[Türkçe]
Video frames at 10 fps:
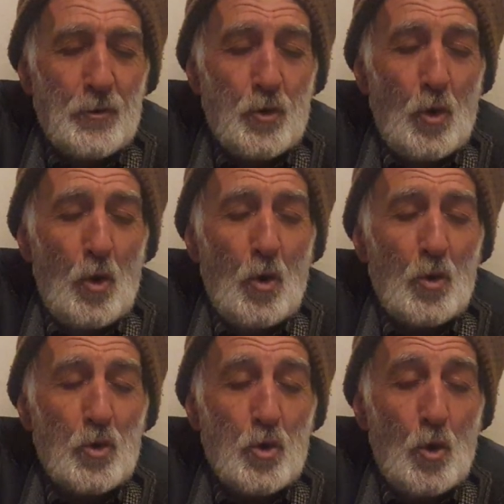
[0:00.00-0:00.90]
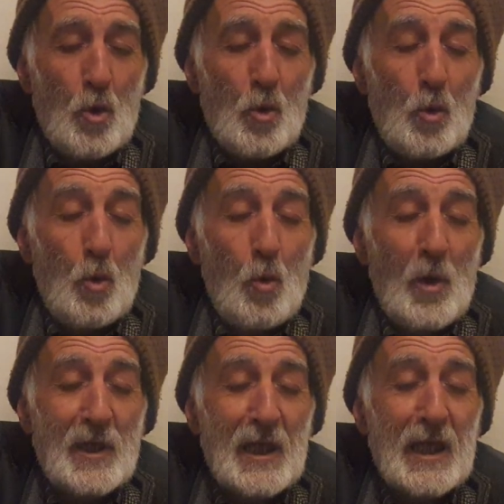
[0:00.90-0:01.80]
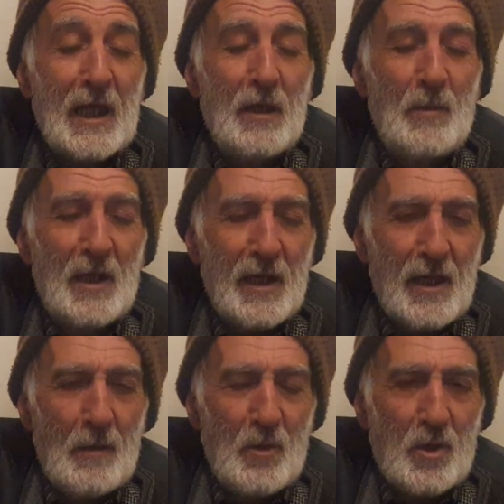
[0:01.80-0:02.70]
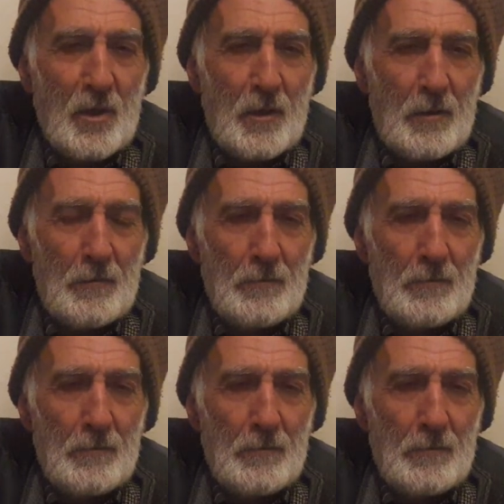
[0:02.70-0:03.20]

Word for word: çok çok kuvvetli kelimeler gelmiştir.